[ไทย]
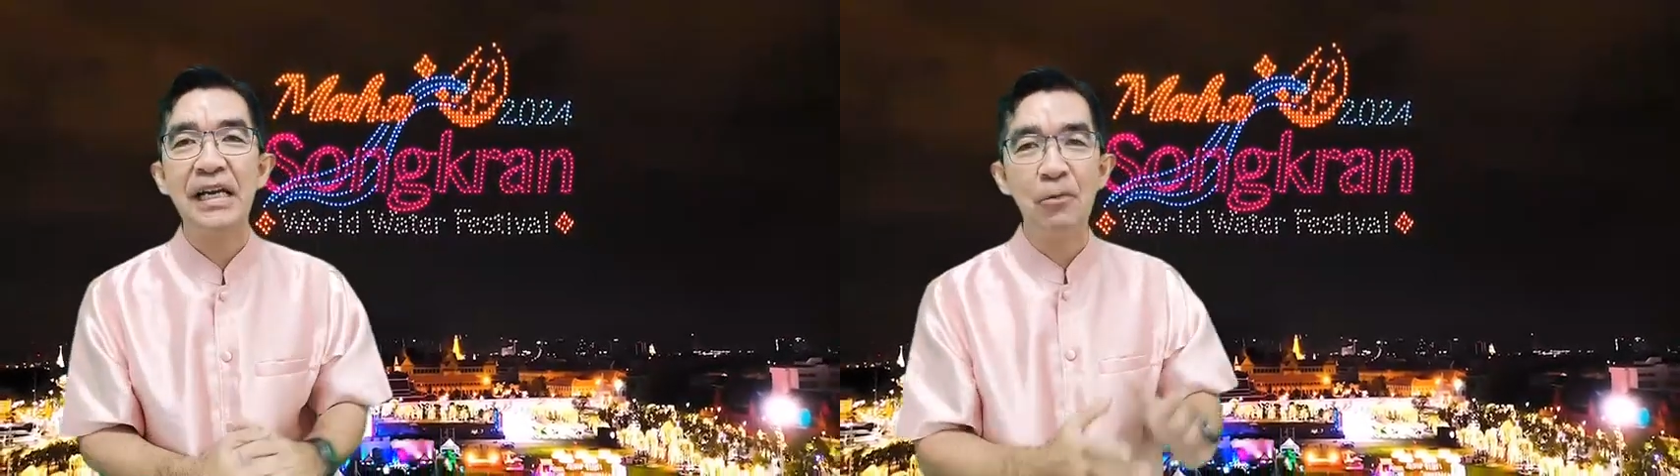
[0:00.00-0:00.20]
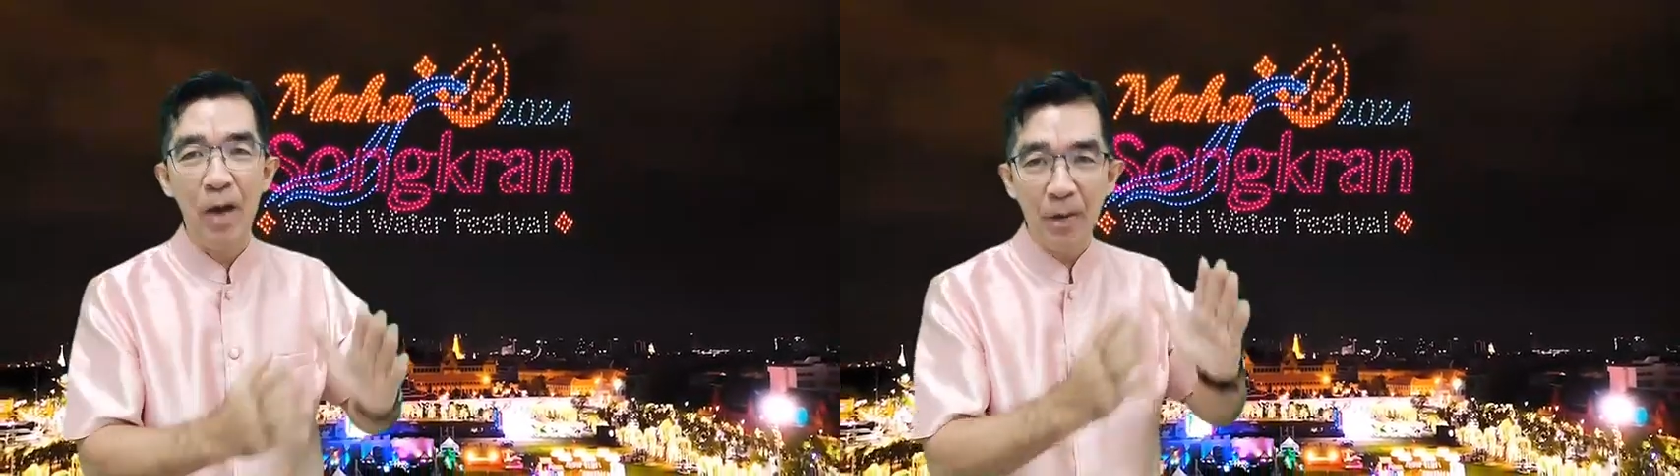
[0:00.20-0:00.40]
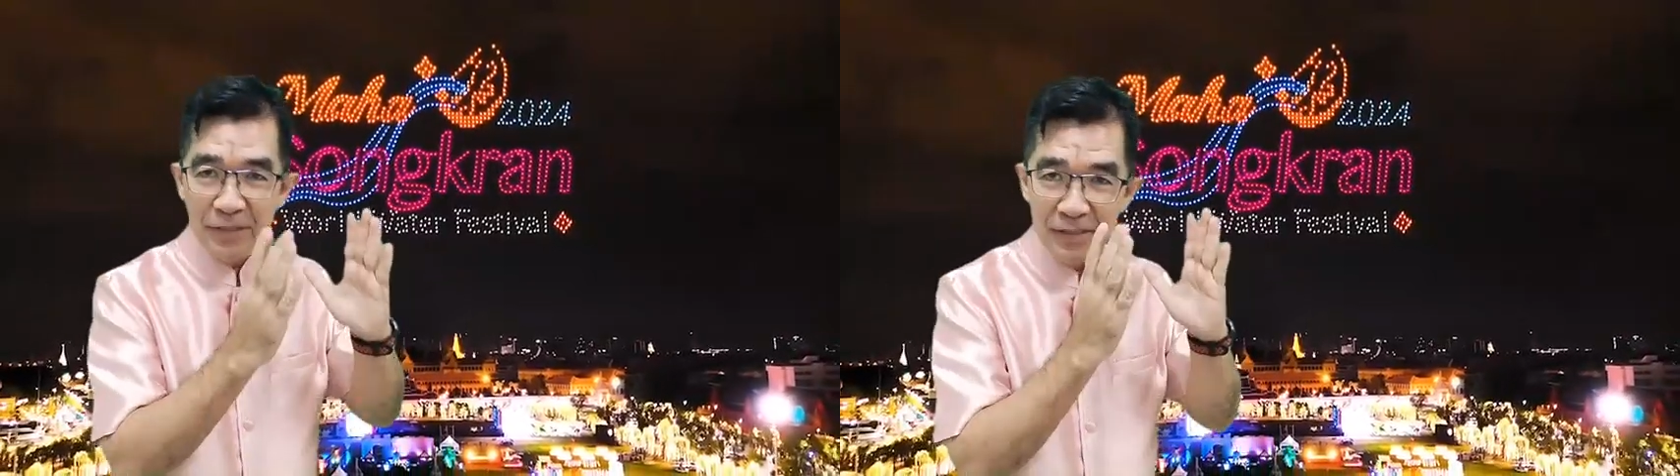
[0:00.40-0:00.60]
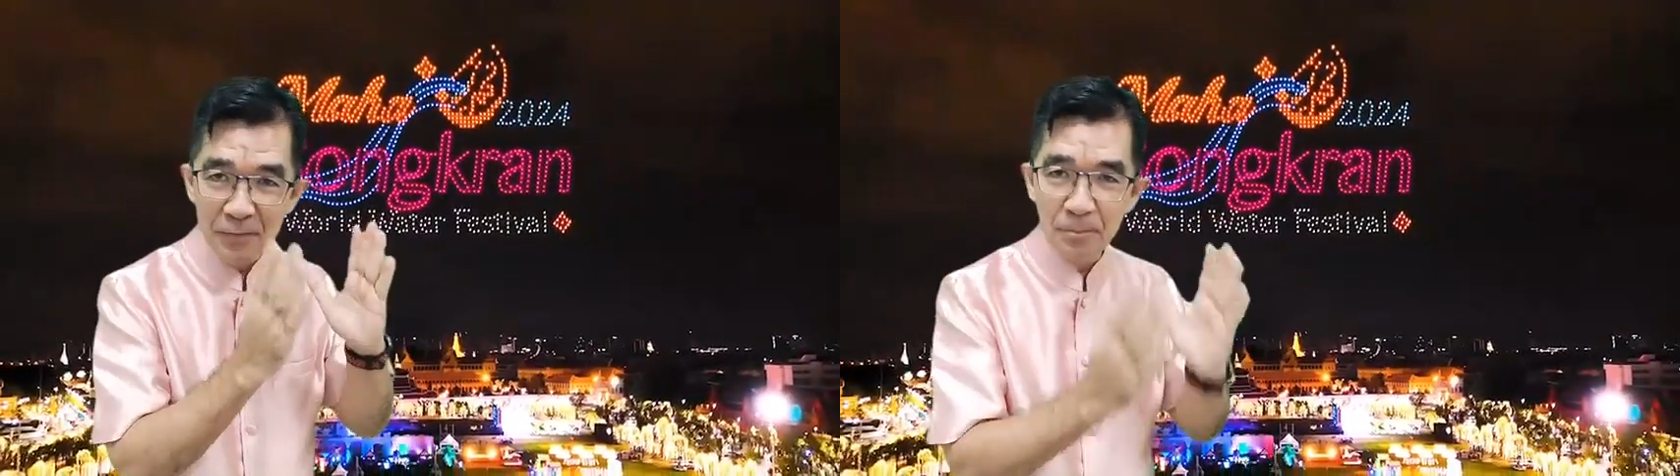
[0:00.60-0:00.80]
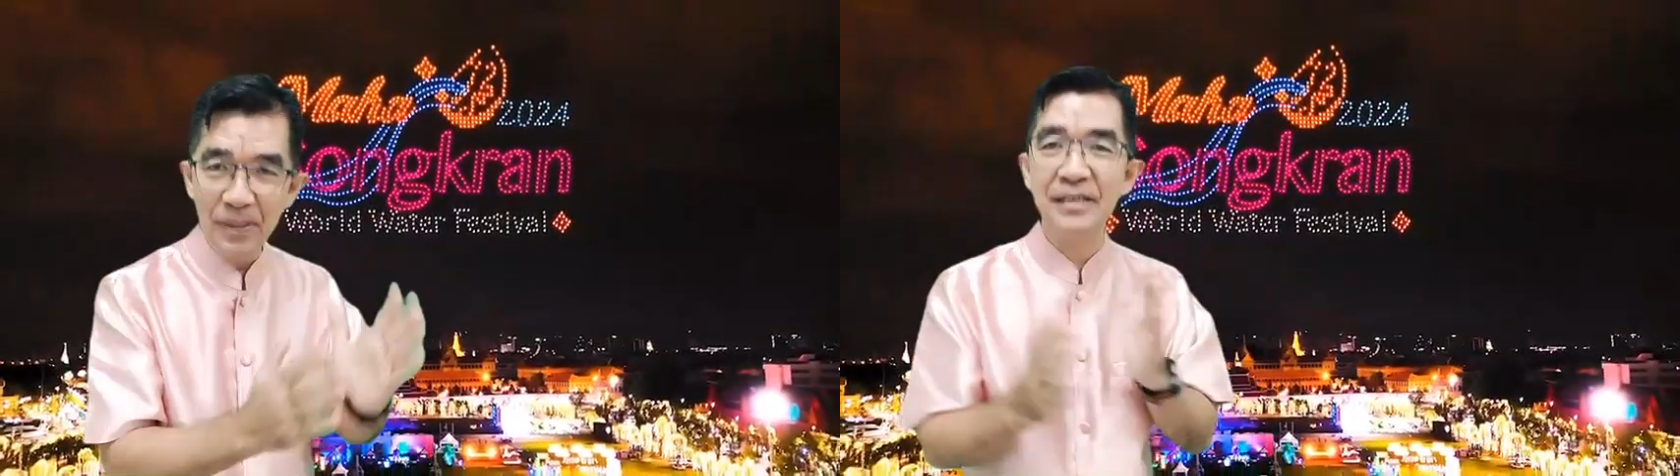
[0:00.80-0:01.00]
ระหว่างวันที่
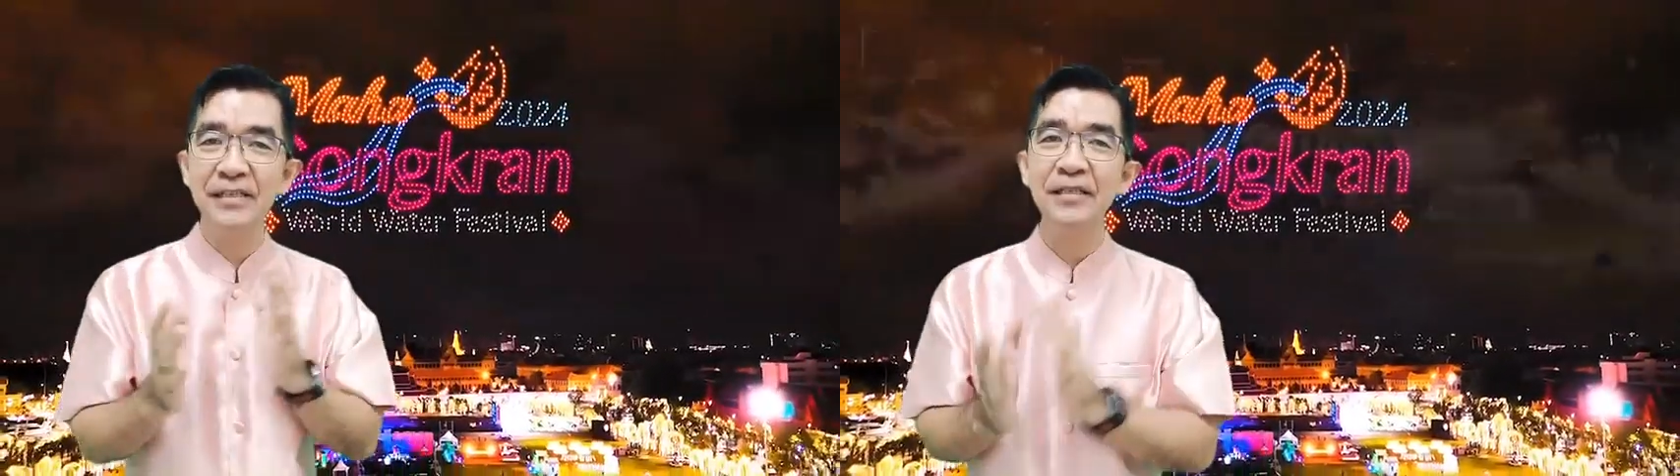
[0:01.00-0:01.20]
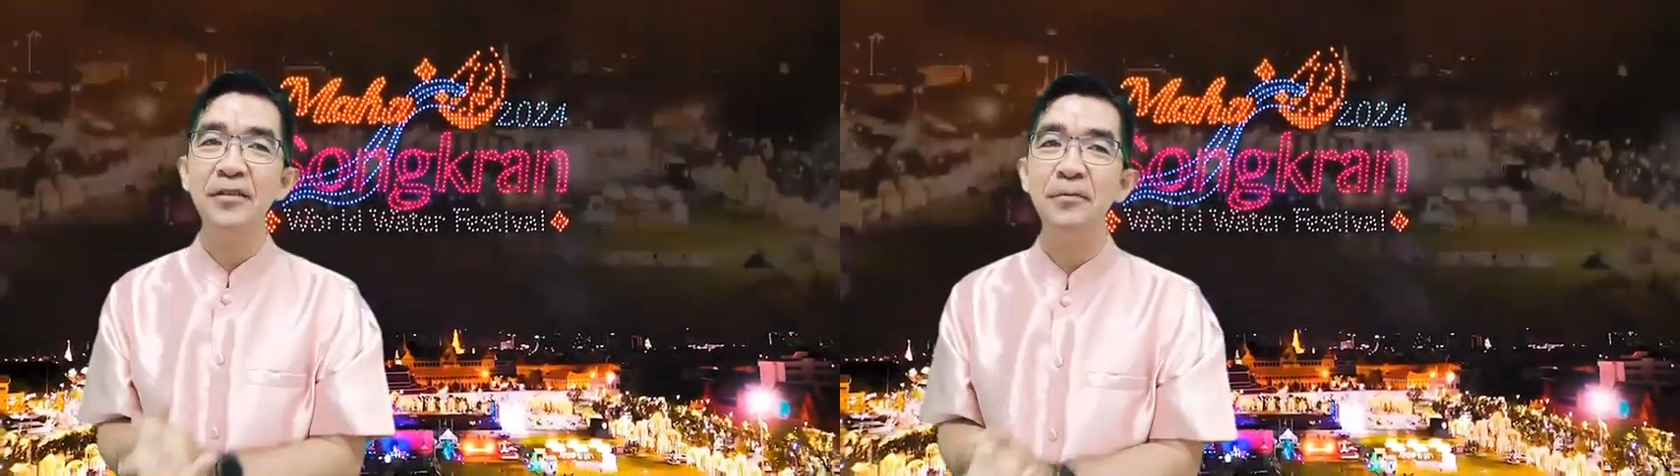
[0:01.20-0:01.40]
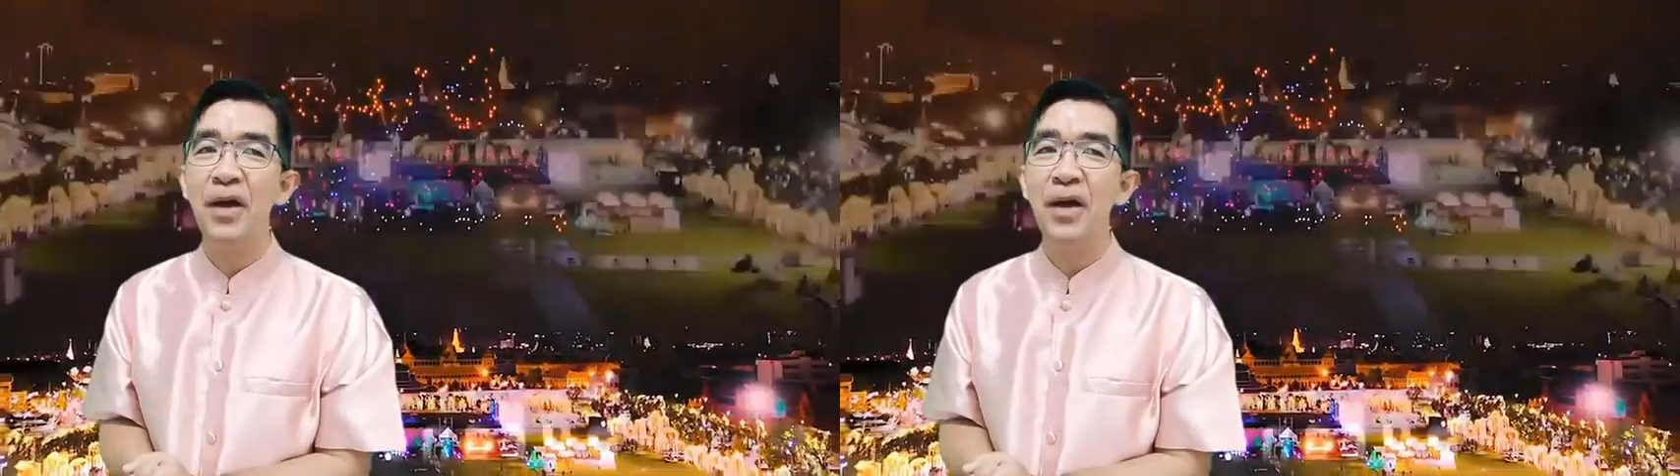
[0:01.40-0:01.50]
11 ถึง